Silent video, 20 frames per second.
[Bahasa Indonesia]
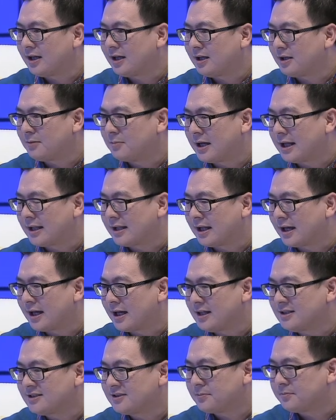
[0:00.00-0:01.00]
uh,
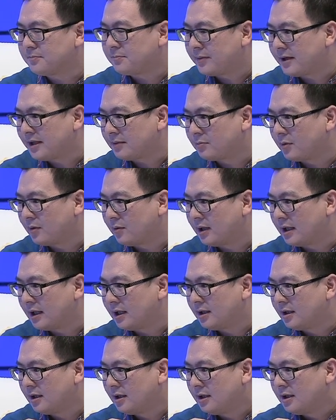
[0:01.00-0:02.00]
mengatakan sempat
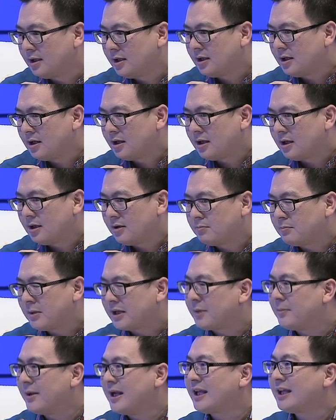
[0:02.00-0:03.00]
bahwa
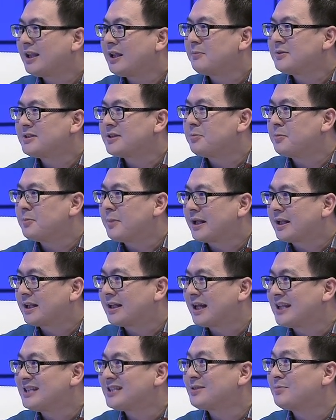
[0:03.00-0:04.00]
bagaimana kita bisa
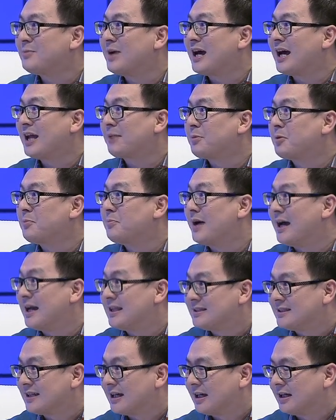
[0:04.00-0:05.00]
membagikan semangat
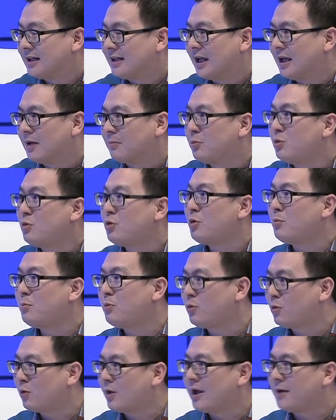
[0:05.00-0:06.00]
membaca. Nah,
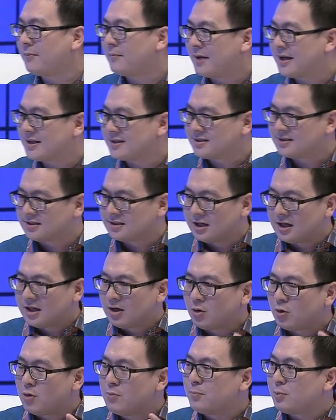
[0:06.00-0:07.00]
buku-buku yang Mas
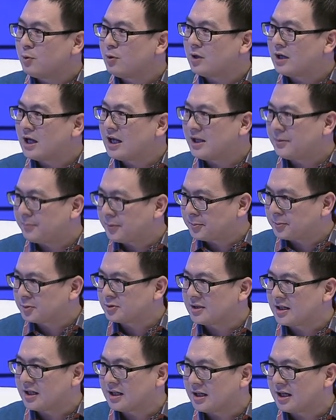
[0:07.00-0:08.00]
kumpulkan di
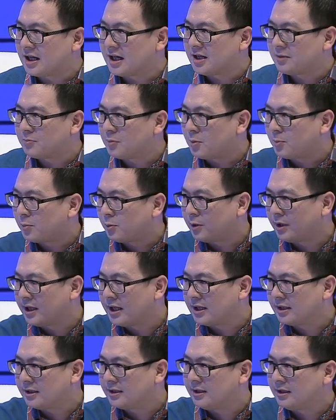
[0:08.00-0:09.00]
perpustakaan maupun
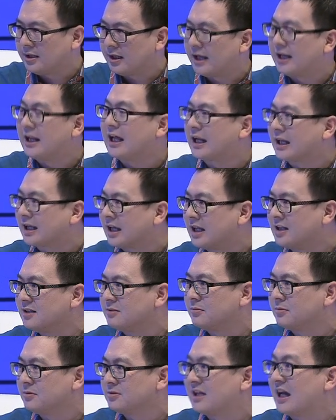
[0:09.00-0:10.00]
yang
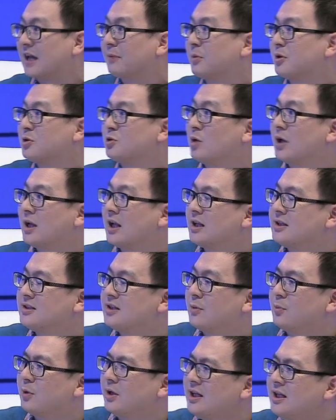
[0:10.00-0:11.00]
diedarkan saat berjualan
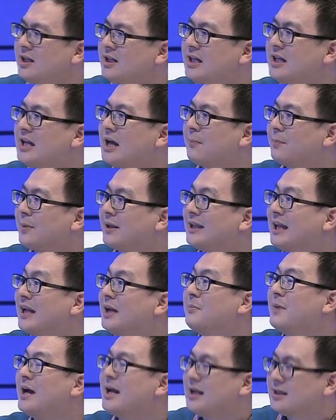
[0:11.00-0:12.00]
jamu ini didapat
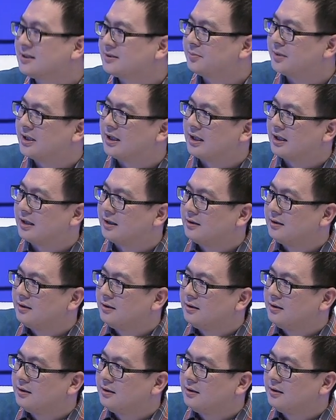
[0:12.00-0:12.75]
dari mana sebenarnya?